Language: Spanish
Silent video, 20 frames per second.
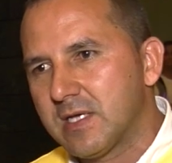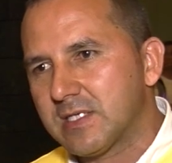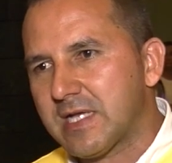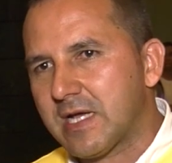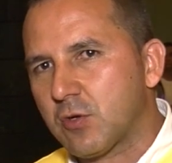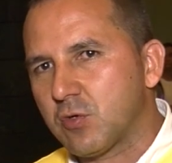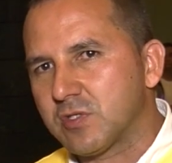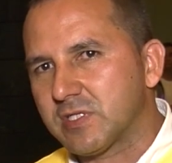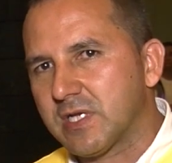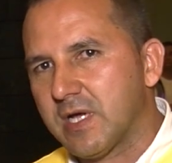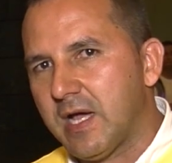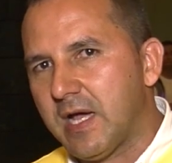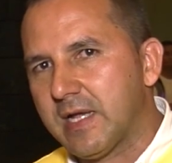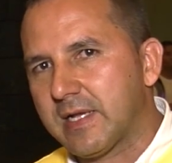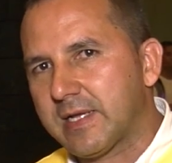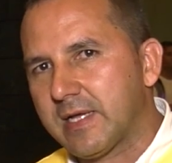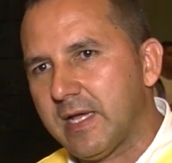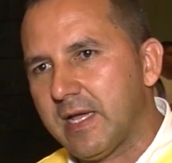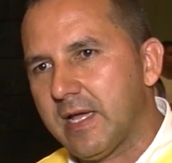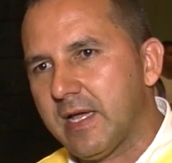esa
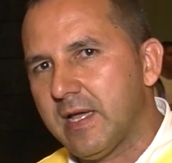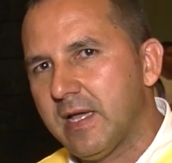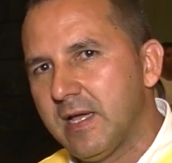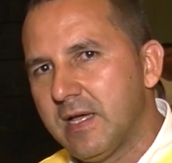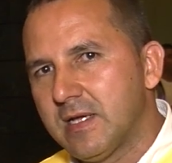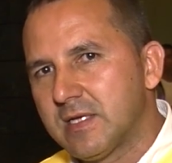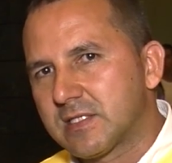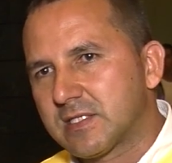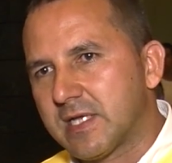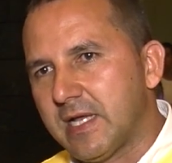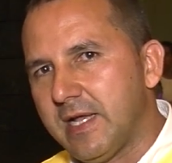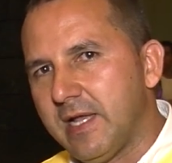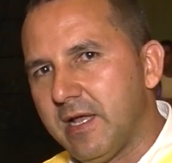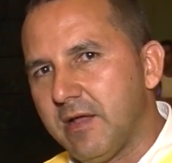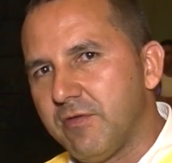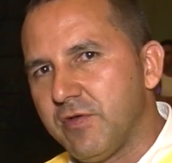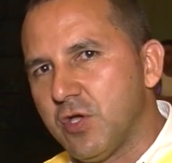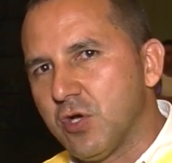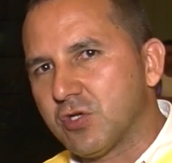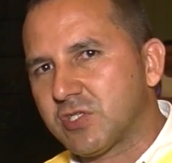concejal que se
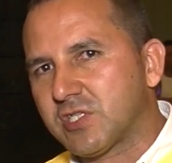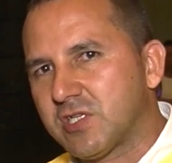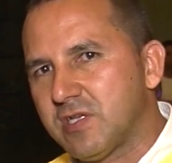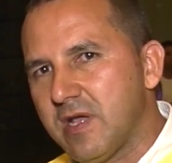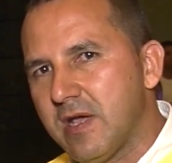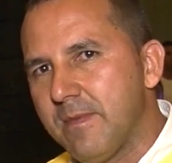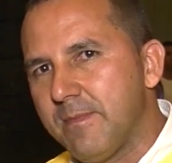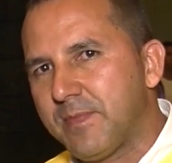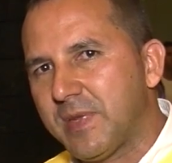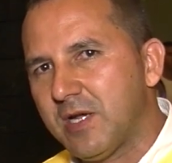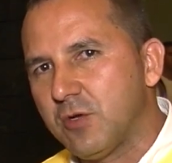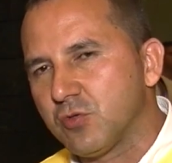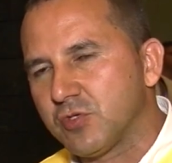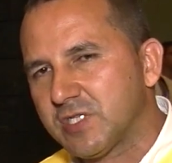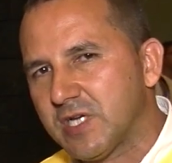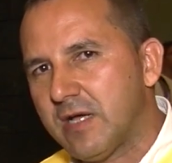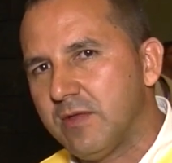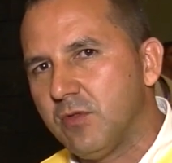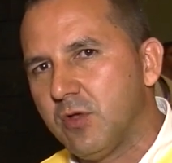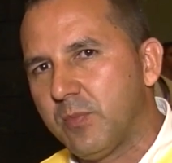le vio siempre
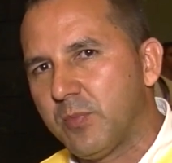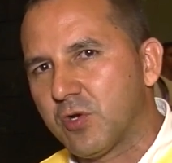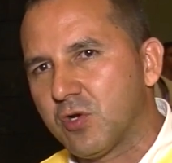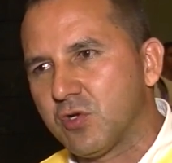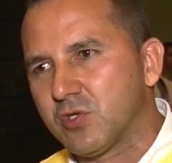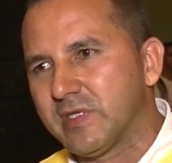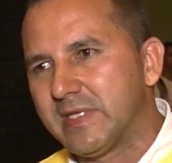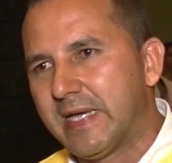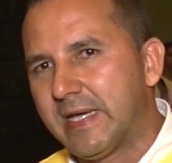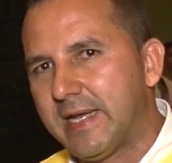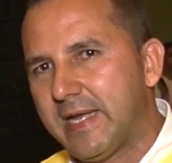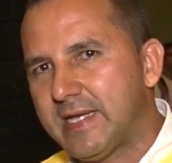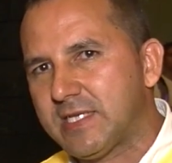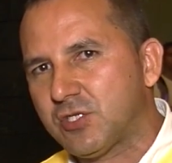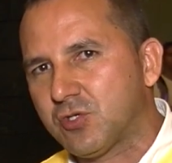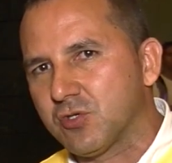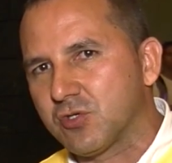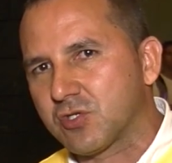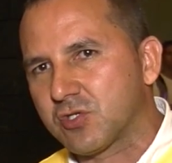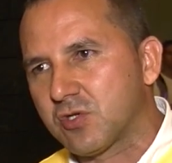luchando por los
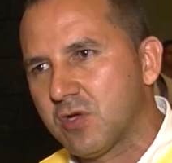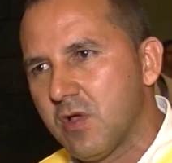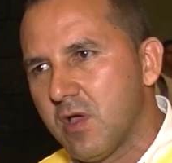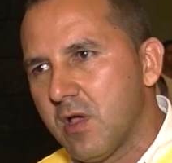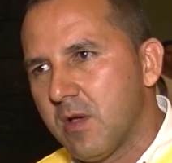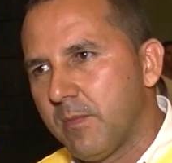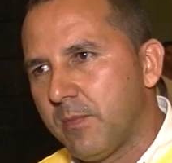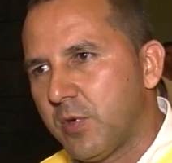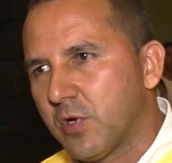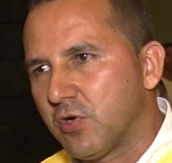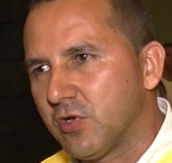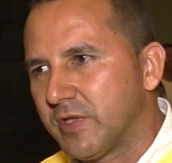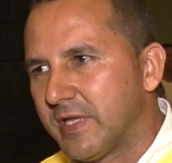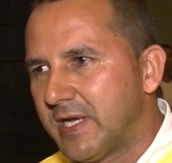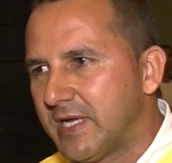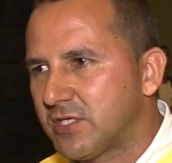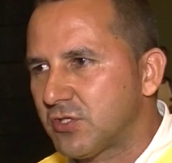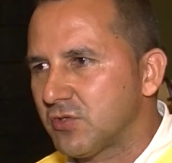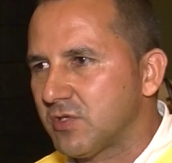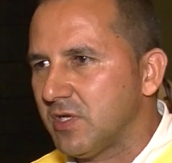derechos por los
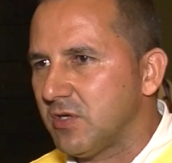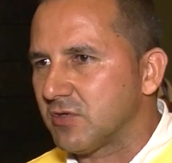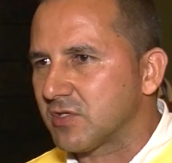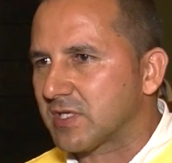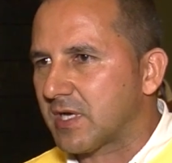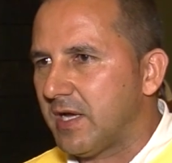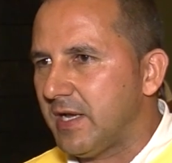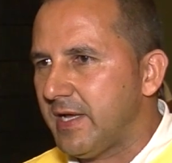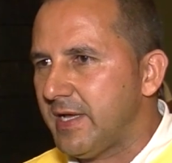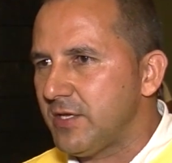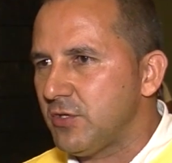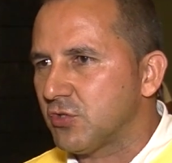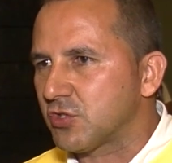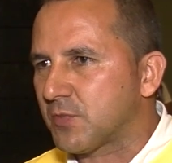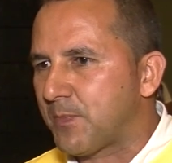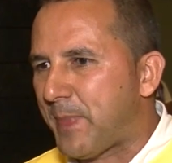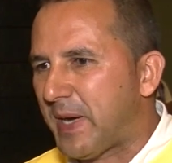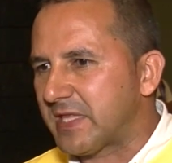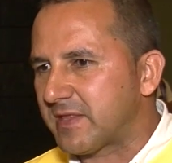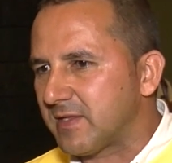derechos de los
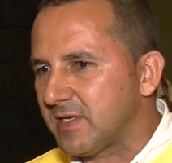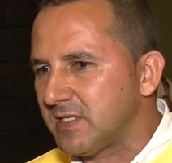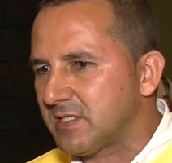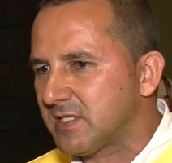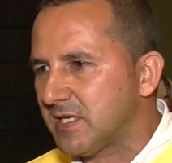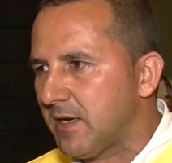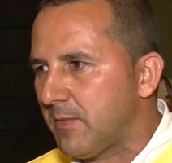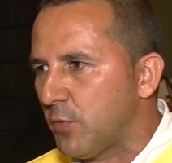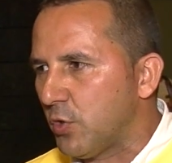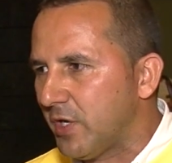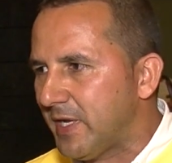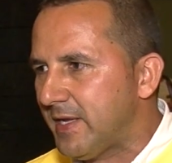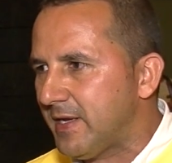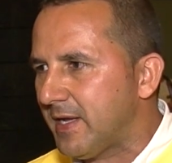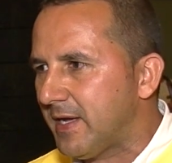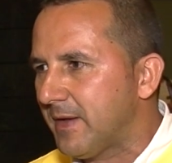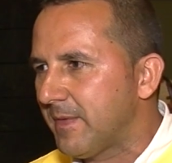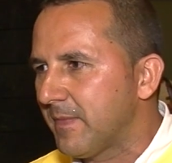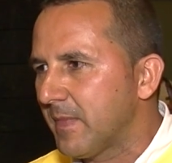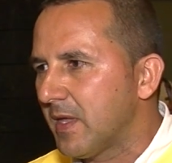caleños, Patricia
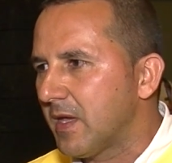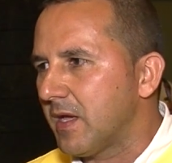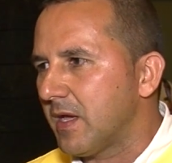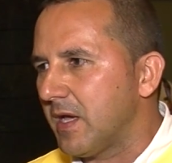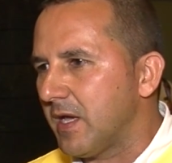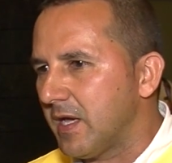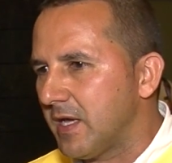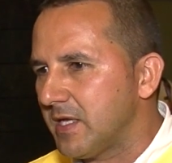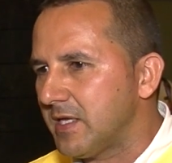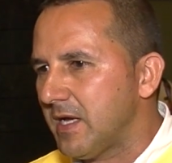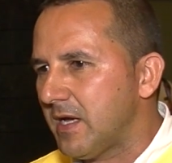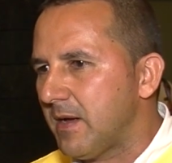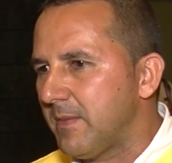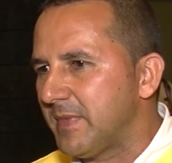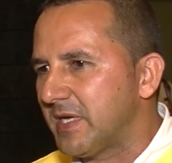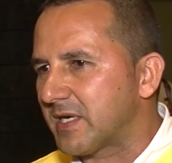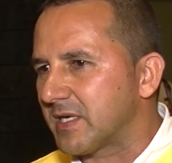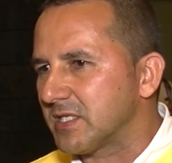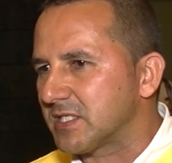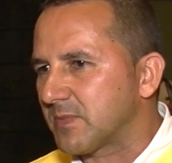Molina, ella
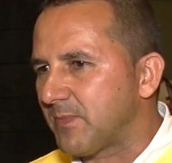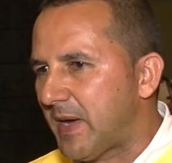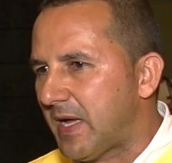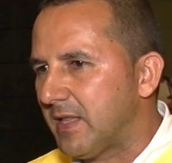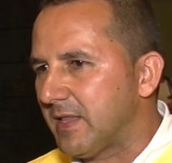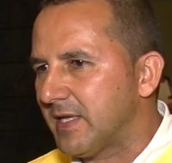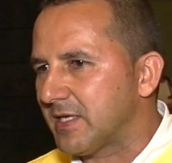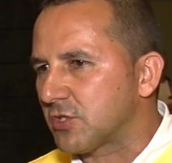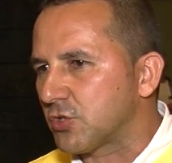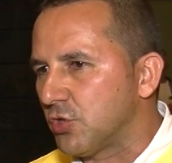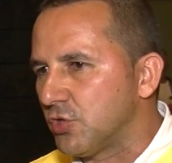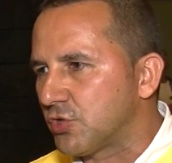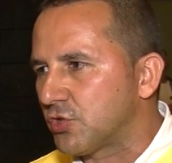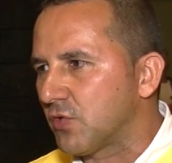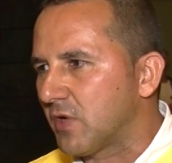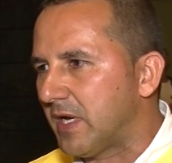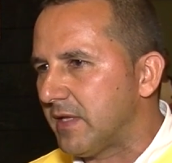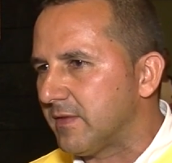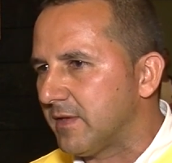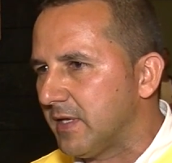me respalda, soy
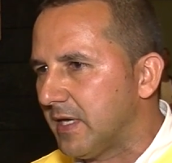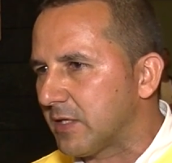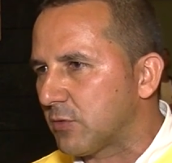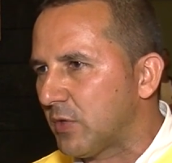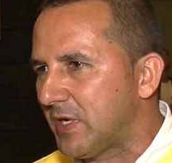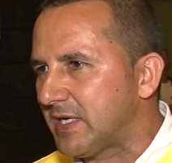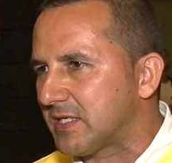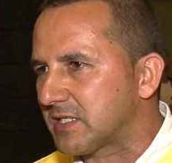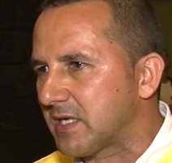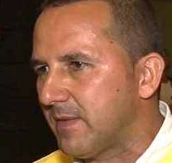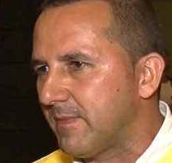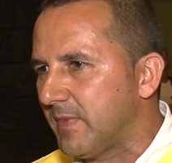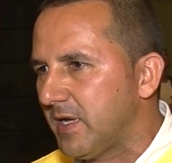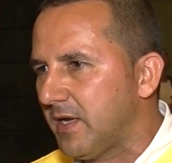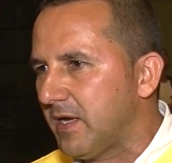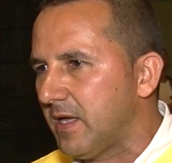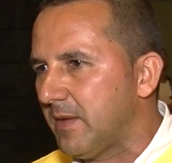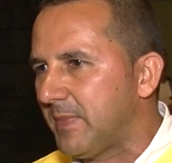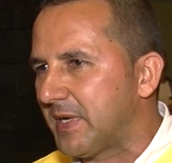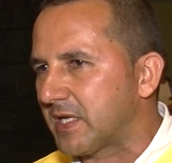su candidato a la
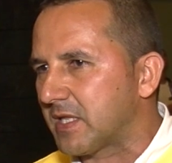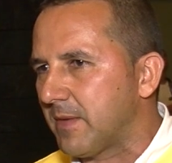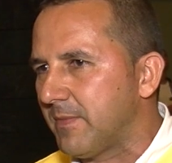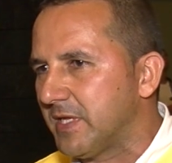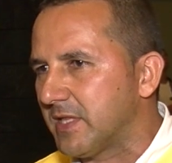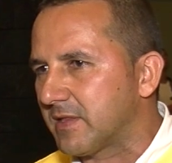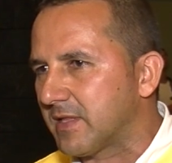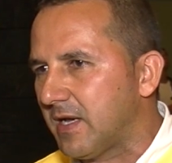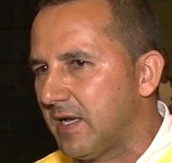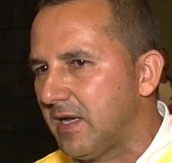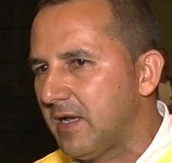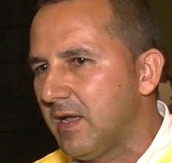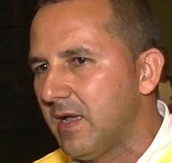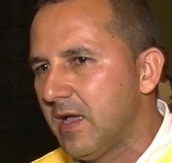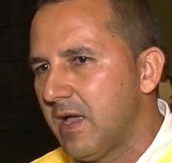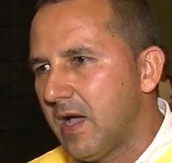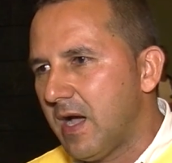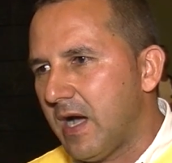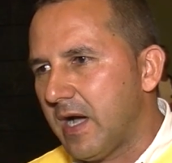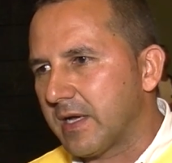Asamblea Departamental
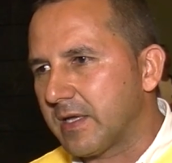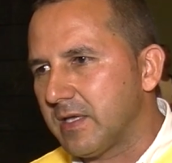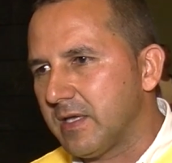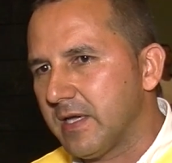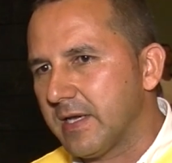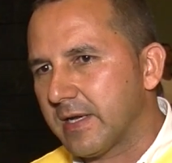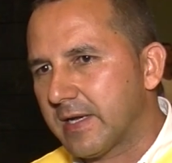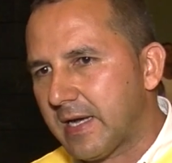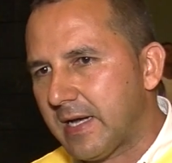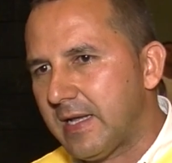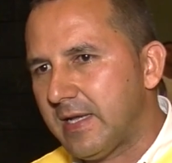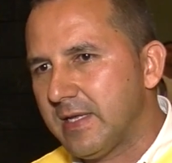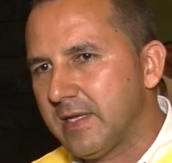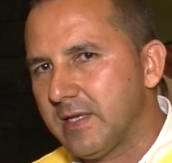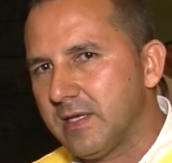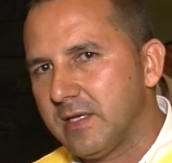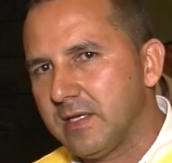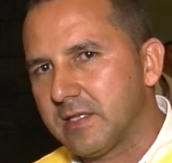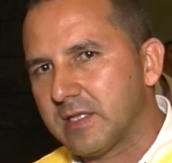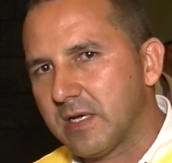aquí en
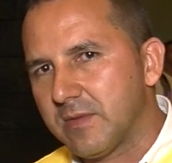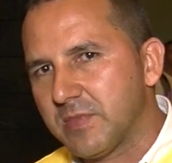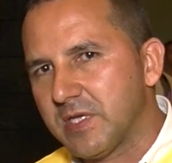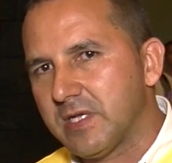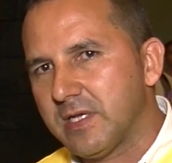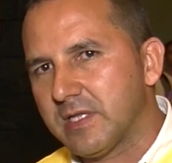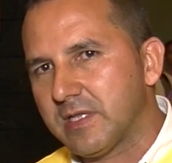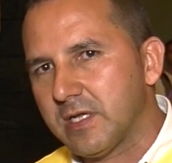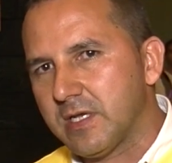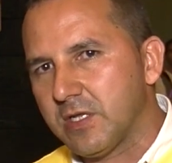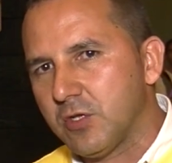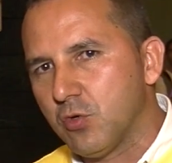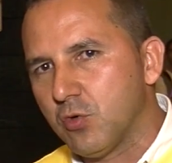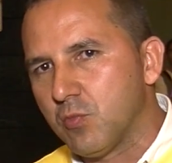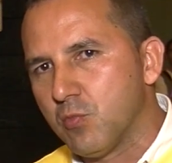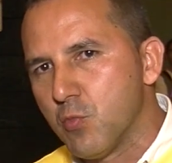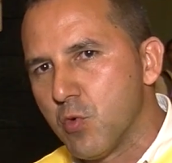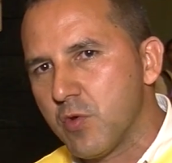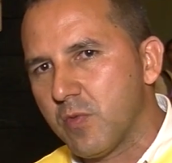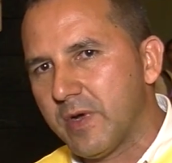Cali y también he tenido
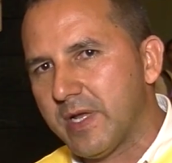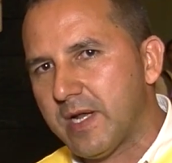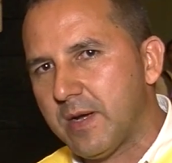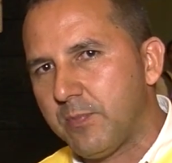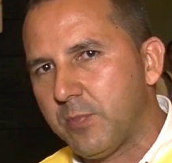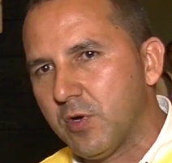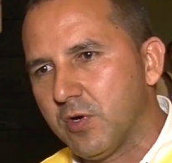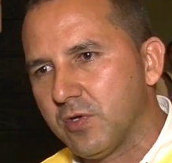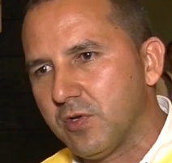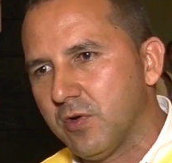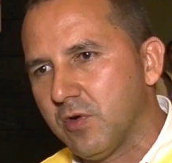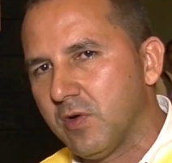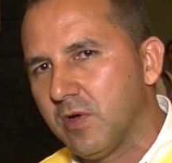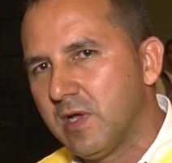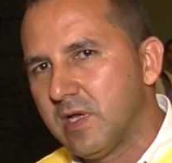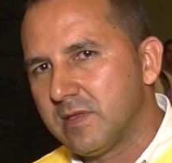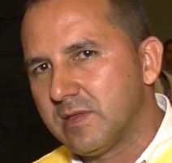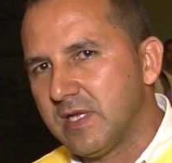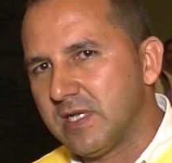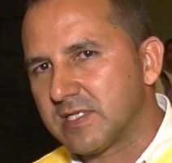muy buen apoyo
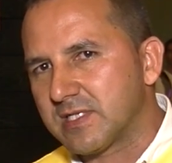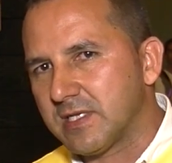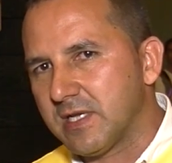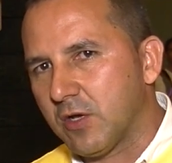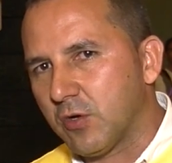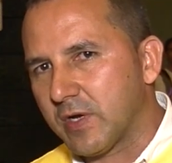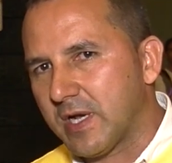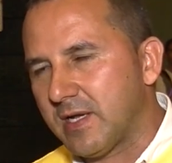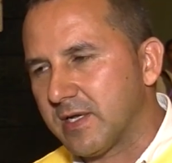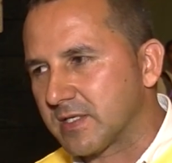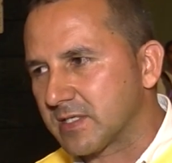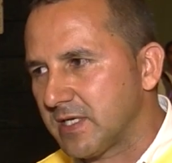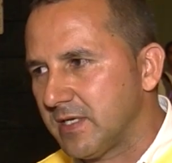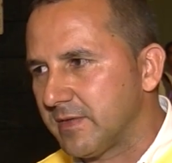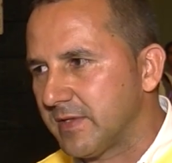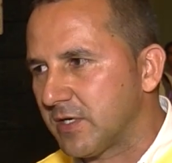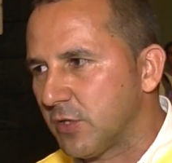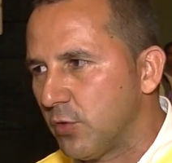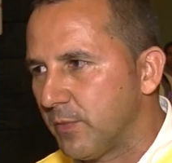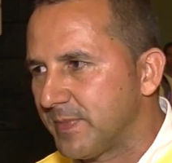del senador
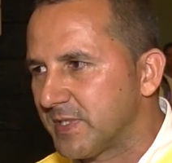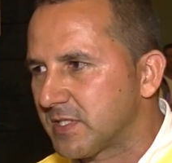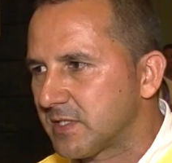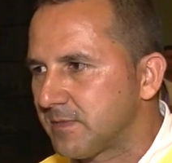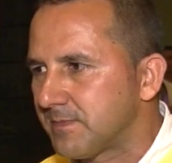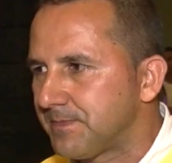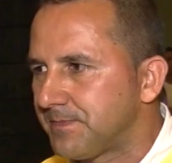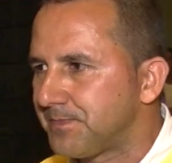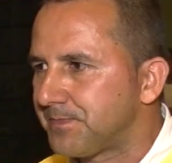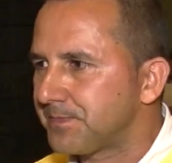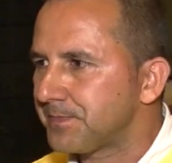Alexander López. ¿Qué